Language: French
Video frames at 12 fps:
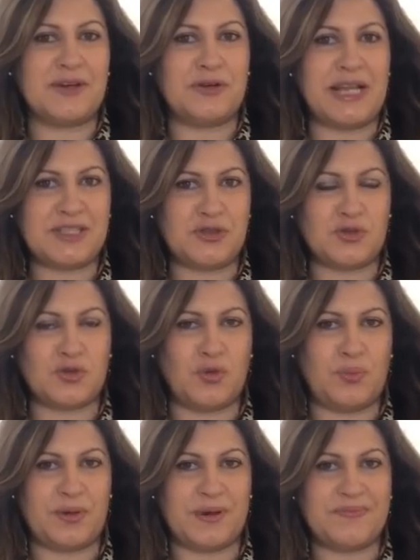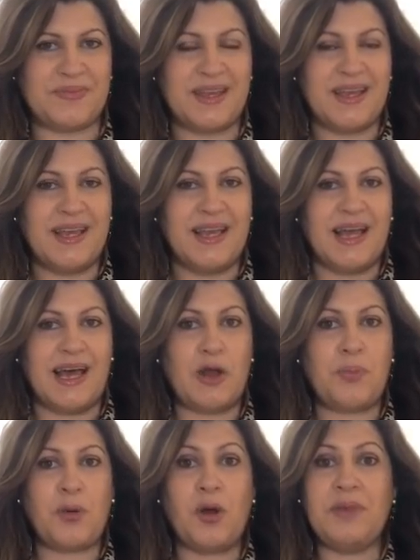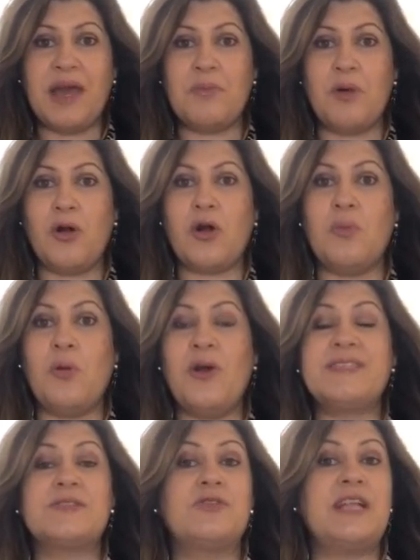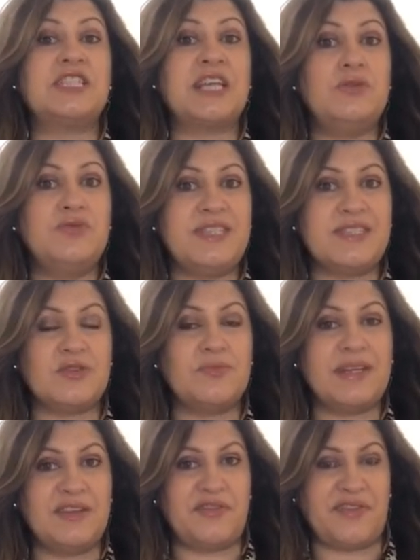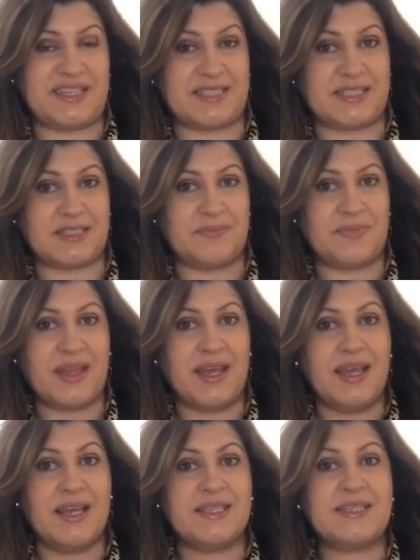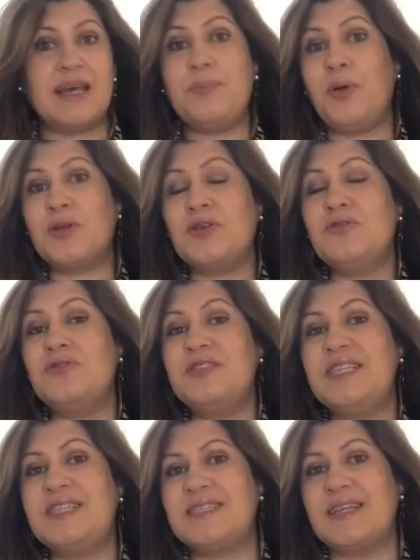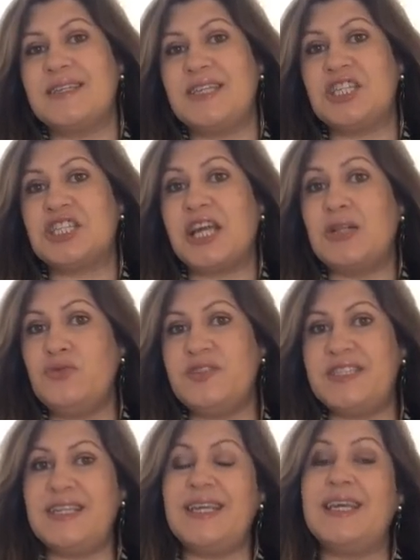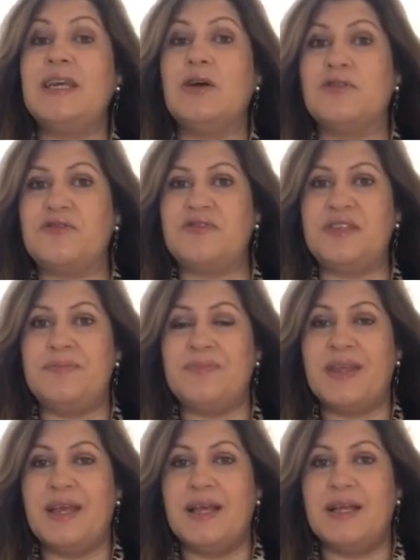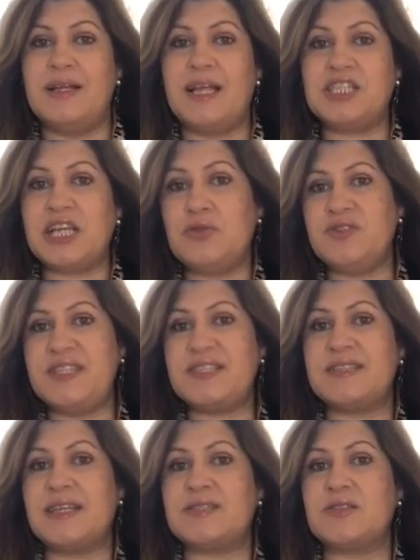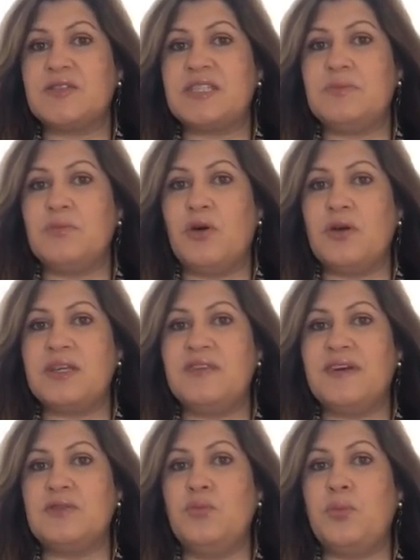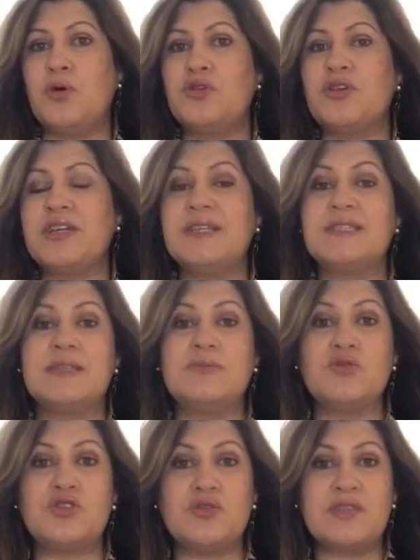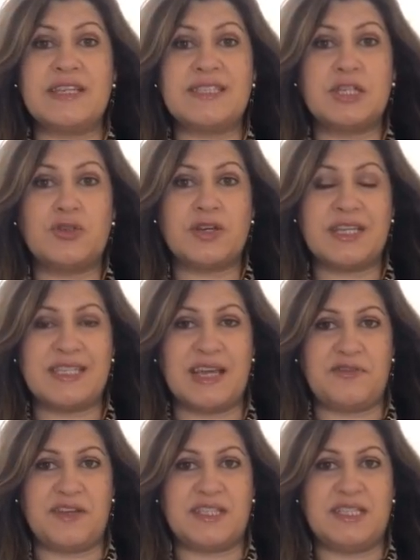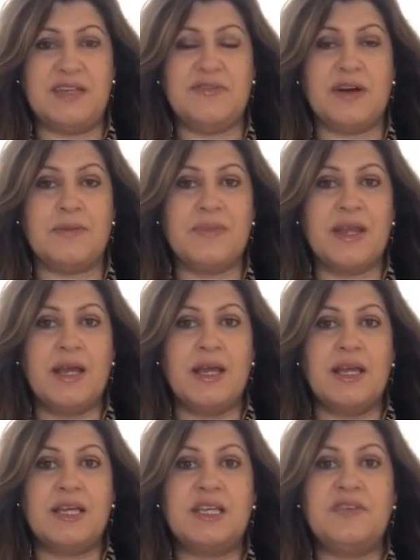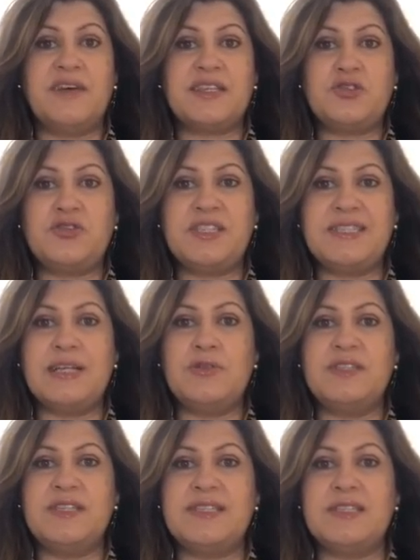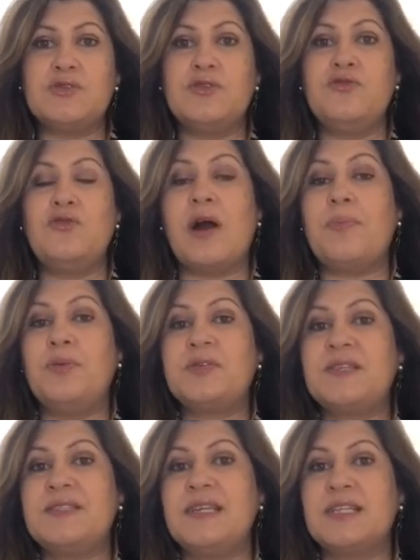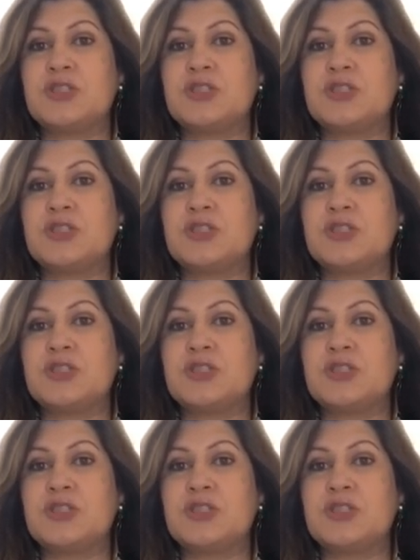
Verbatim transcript: et relations de couple. Alors premièrement, comment est-ce que la jalousie se manifeste C'est important de distinguer jalousie et envie. La jalousie, c'est un sentiment qui va nous procurer des émotions d'insécurité affective et qui va susciter le désir de vouloir posséder